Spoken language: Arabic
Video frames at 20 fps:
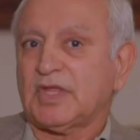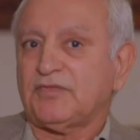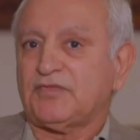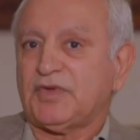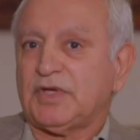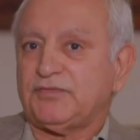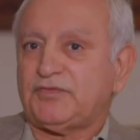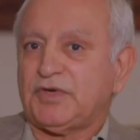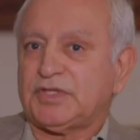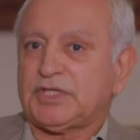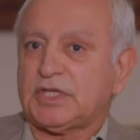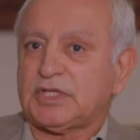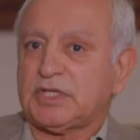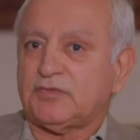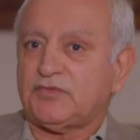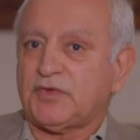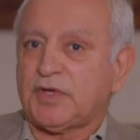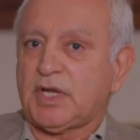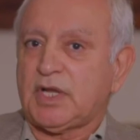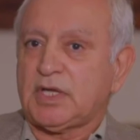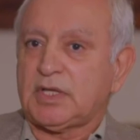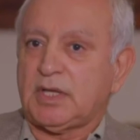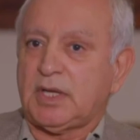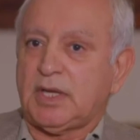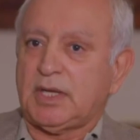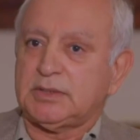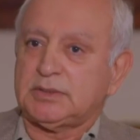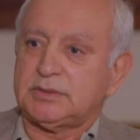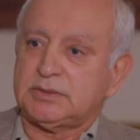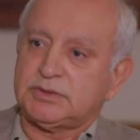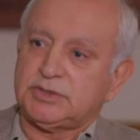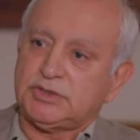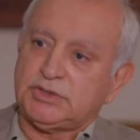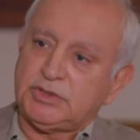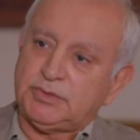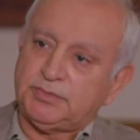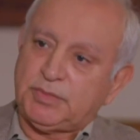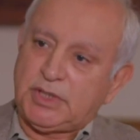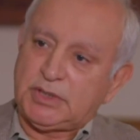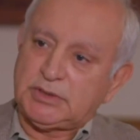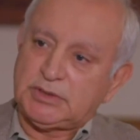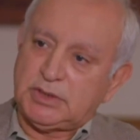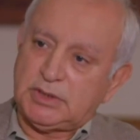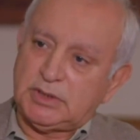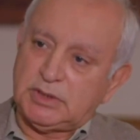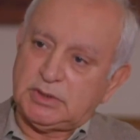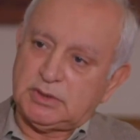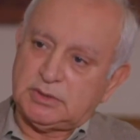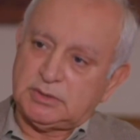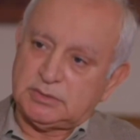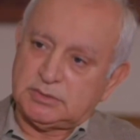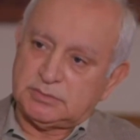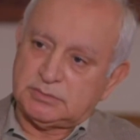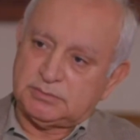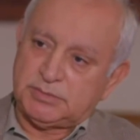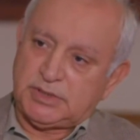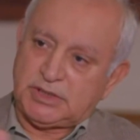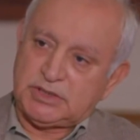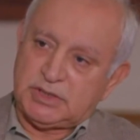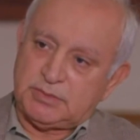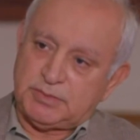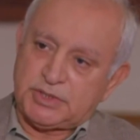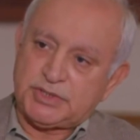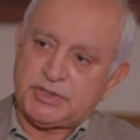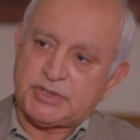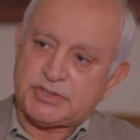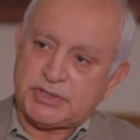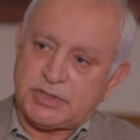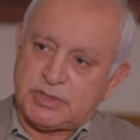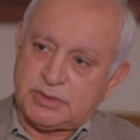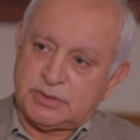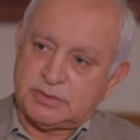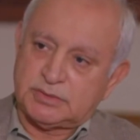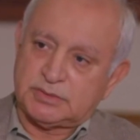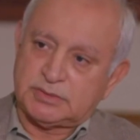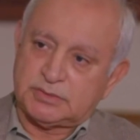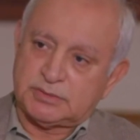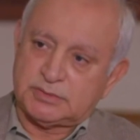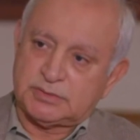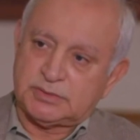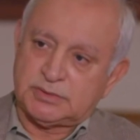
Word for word: فتره الفراغ عاد بعد بعد المدرسه مم.